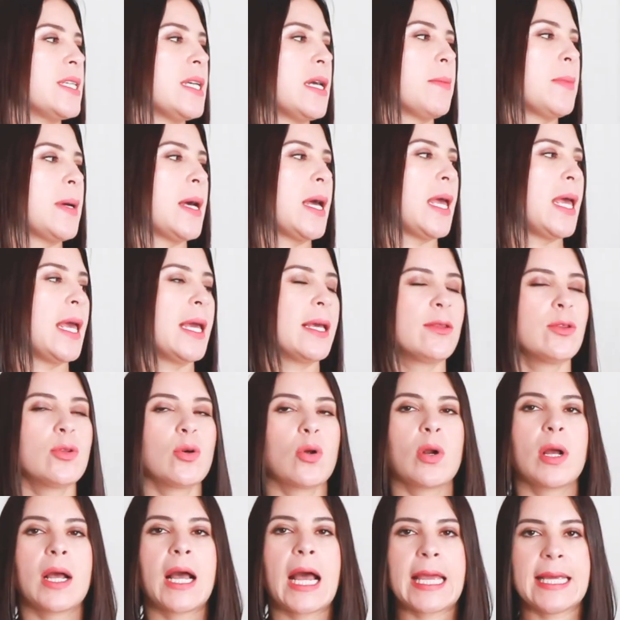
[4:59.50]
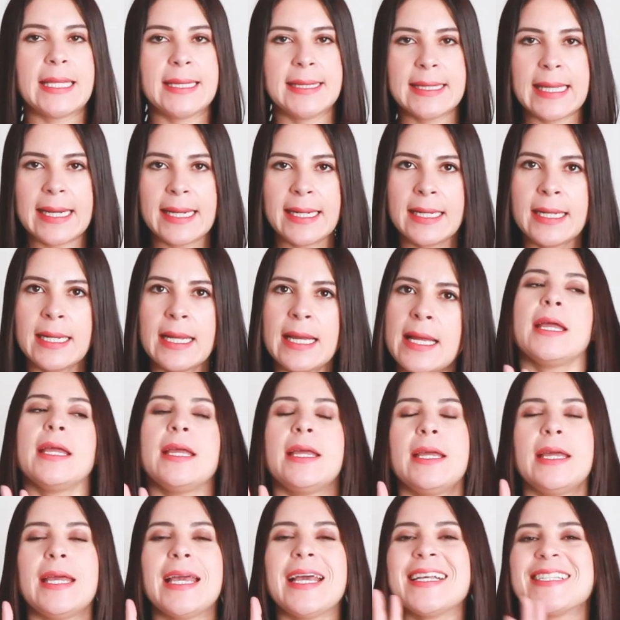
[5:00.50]
llama Héctor Gaitán
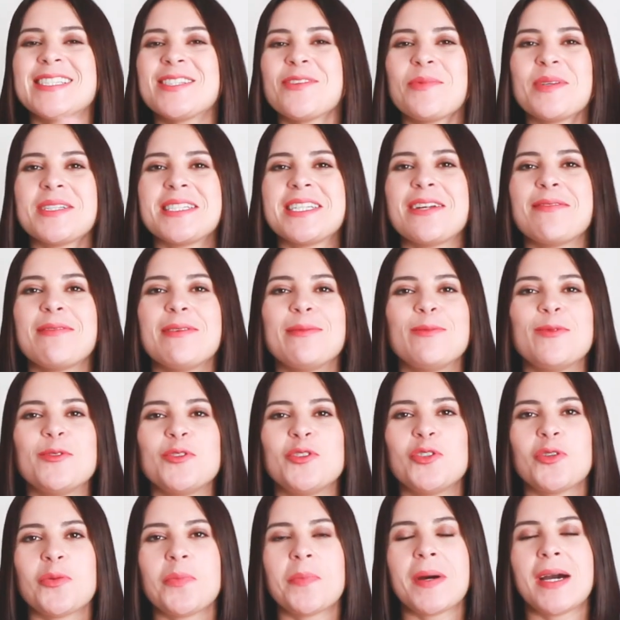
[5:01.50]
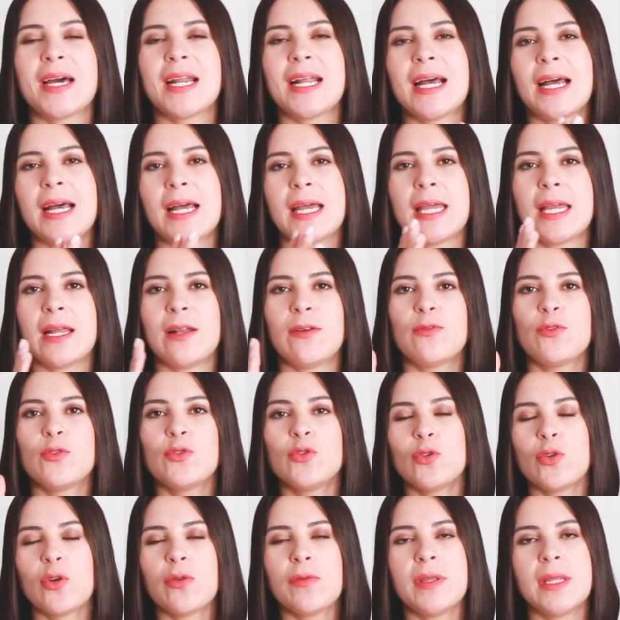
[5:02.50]
y esto me sirve mucho para el
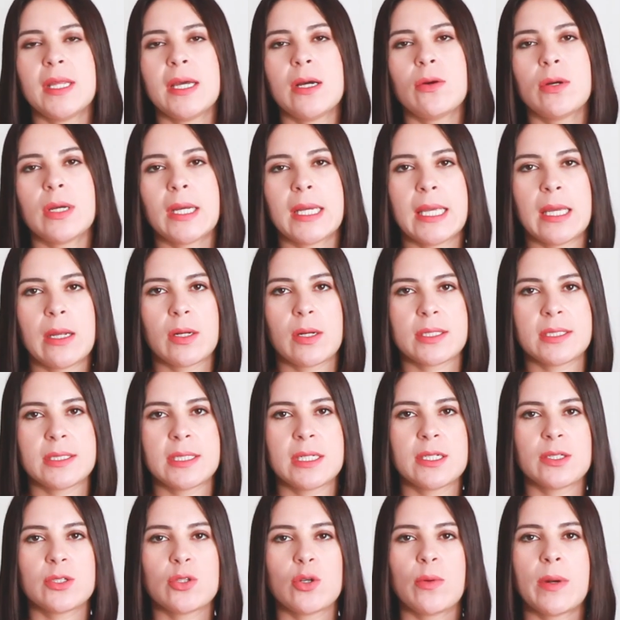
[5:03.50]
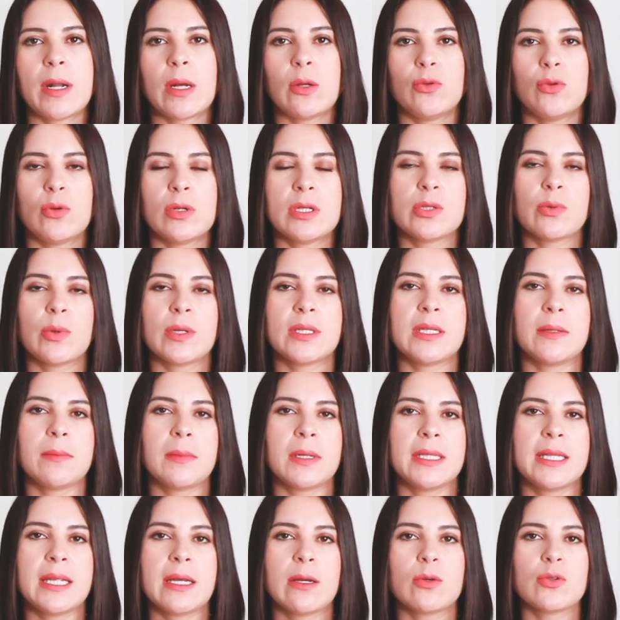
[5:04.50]
futuro video que hacer sobre autores
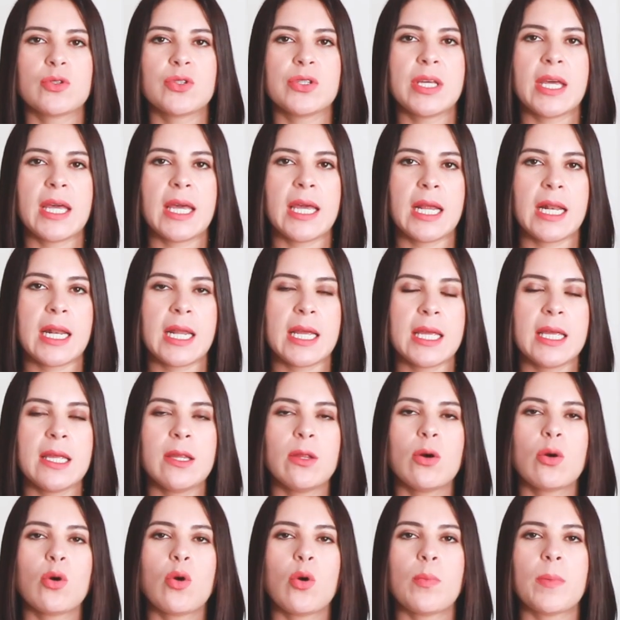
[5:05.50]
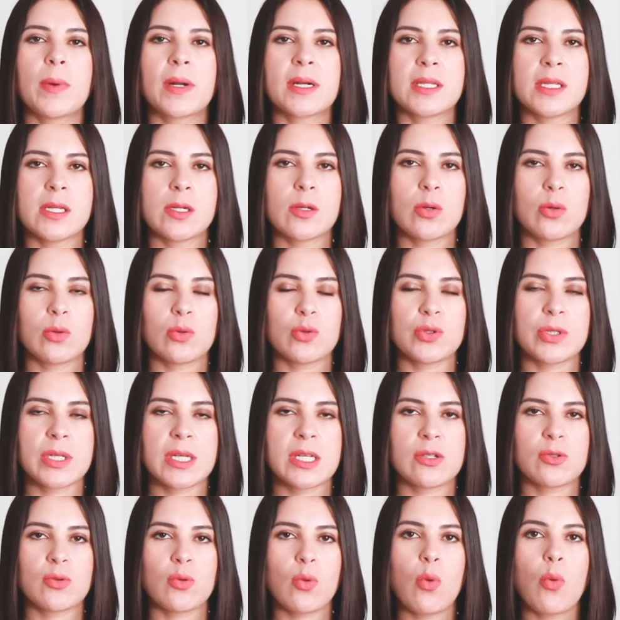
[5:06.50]
guatemaltecos que he leído, compartir con
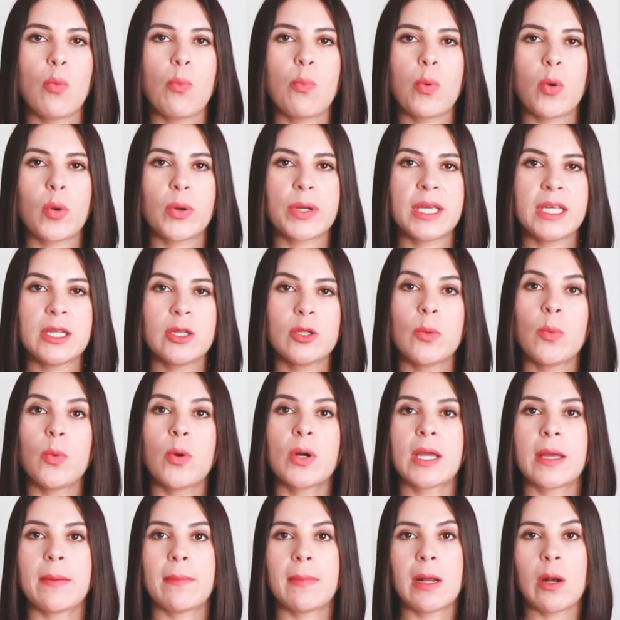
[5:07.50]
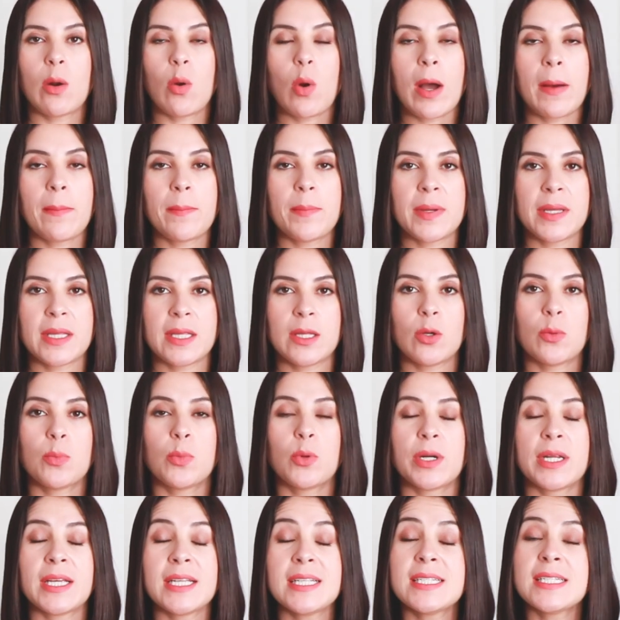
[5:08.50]
ustedes un poquito porque me lo han pedido
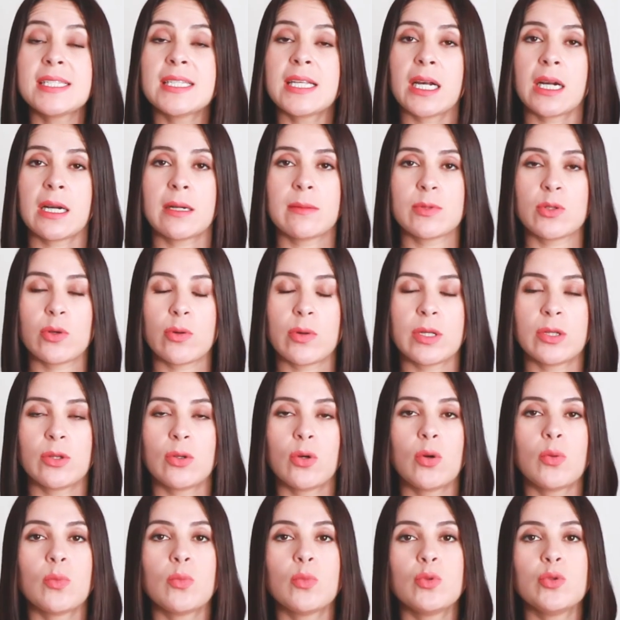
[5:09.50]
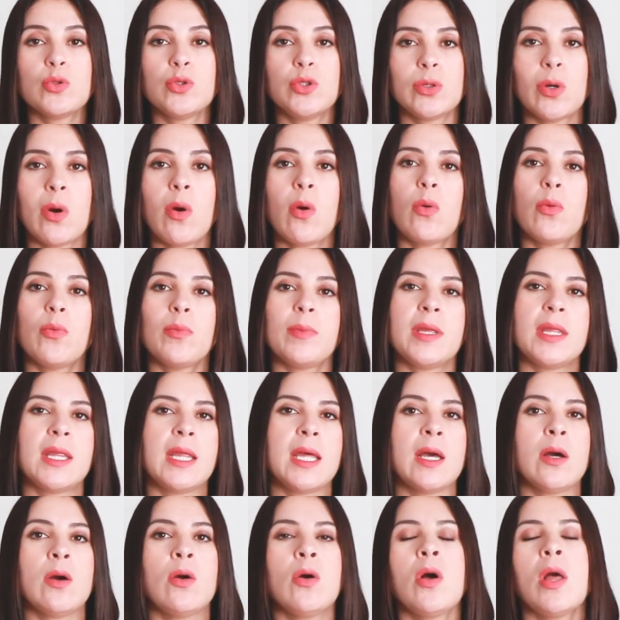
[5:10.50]
por Instagram, sobre todo mucho, un
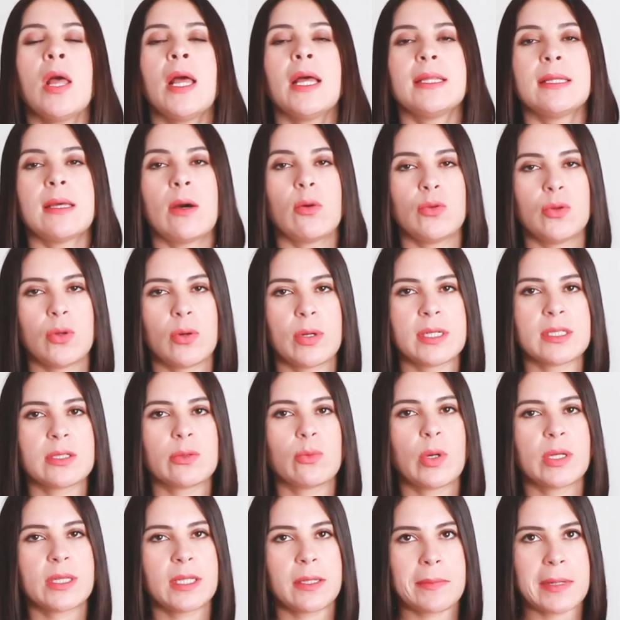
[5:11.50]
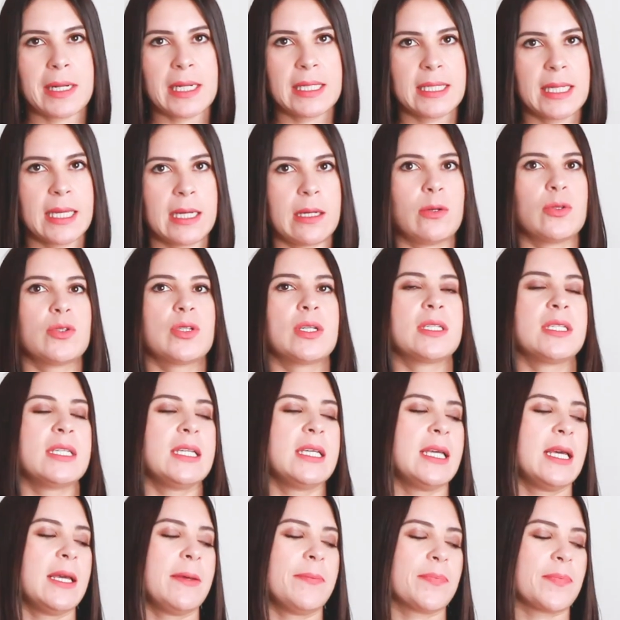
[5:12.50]
video de autores guatemaltecos. Así
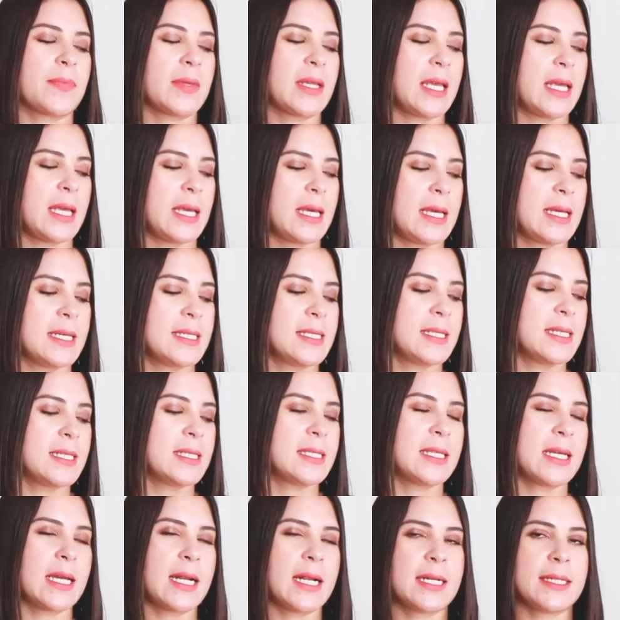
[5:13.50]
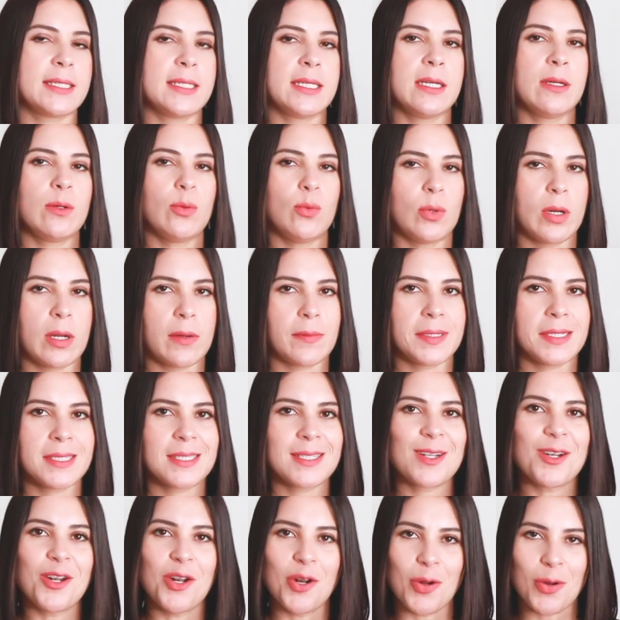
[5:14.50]
que este estará allí una
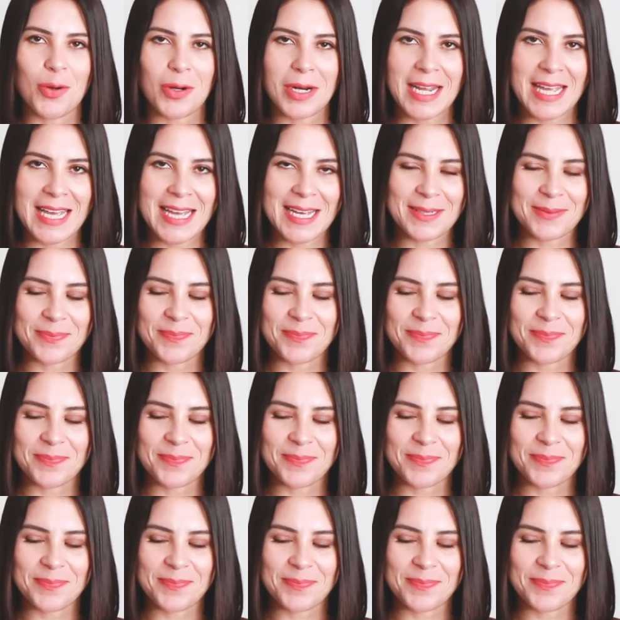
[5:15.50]
vez lo lea.